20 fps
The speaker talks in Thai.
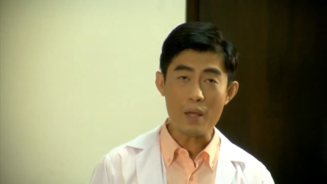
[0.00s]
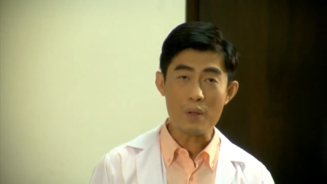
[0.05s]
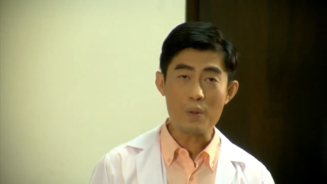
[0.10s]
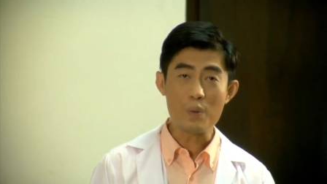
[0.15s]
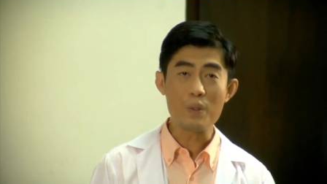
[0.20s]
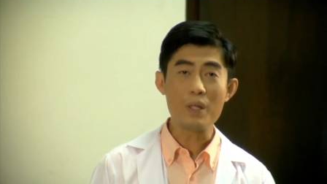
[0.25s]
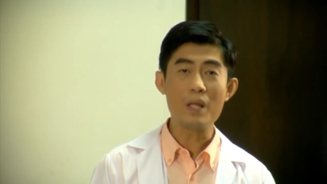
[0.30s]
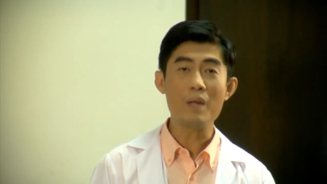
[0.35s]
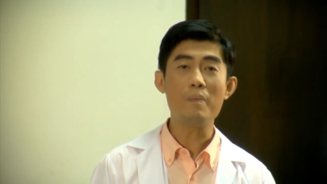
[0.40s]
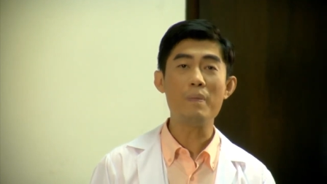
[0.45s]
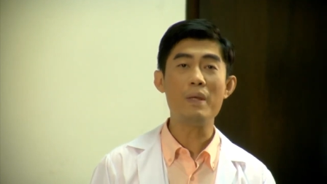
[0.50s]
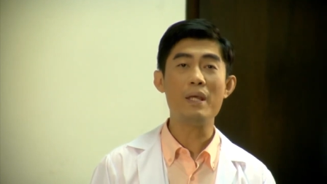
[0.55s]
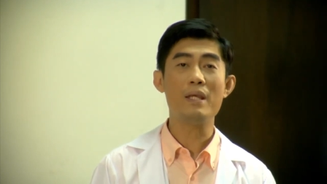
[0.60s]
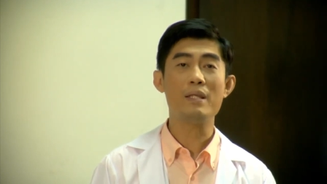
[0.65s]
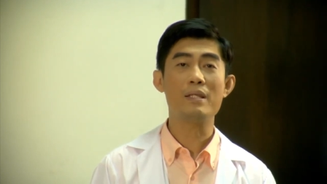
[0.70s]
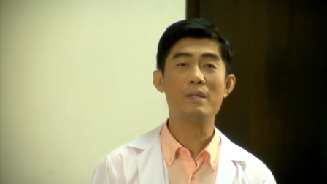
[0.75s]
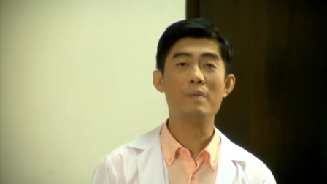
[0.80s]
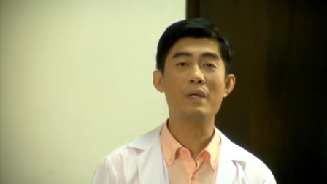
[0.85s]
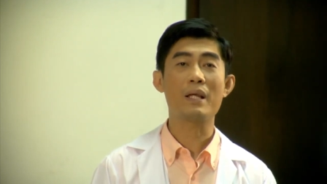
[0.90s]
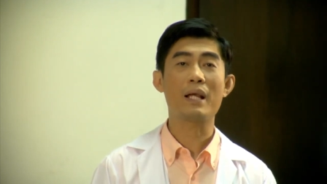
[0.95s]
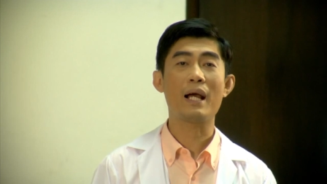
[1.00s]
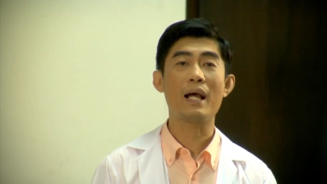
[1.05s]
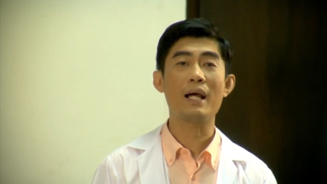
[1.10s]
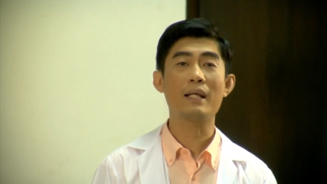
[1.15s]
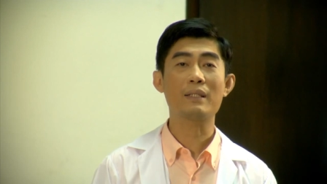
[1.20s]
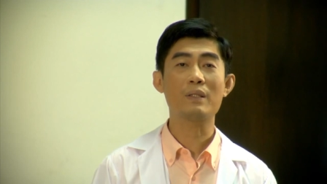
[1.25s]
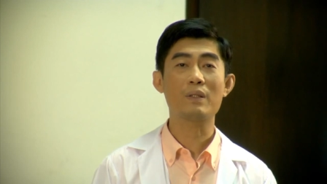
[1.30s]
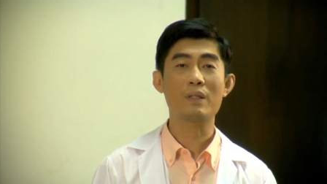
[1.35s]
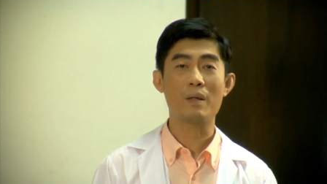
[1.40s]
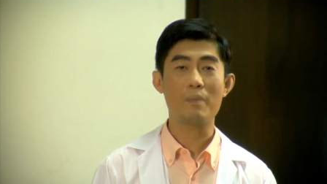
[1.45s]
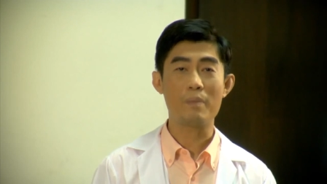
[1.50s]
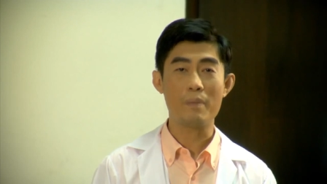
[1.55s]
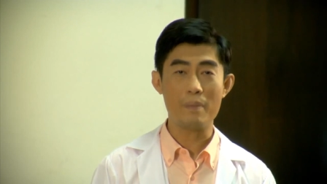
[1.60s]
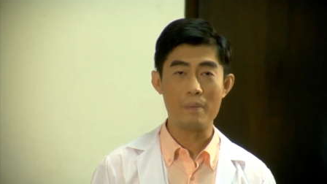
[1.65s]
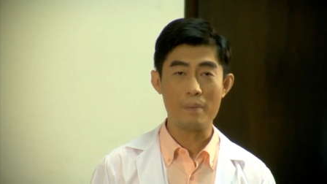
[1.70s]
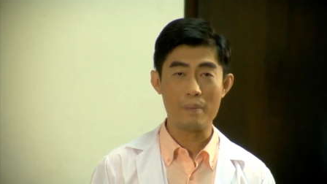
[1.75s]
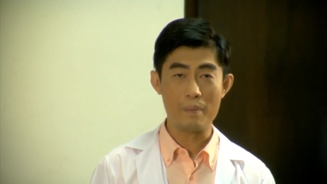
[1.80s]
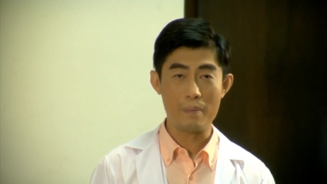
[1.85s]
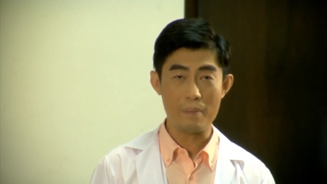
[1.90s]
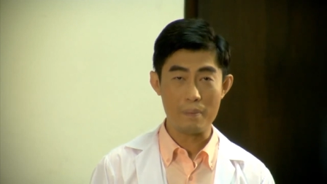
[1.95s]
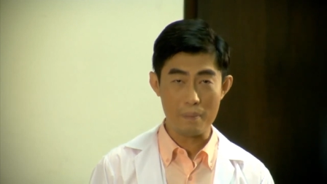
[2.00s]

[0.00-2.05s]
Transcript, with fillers: A union B จะมีค่าเท่ากับ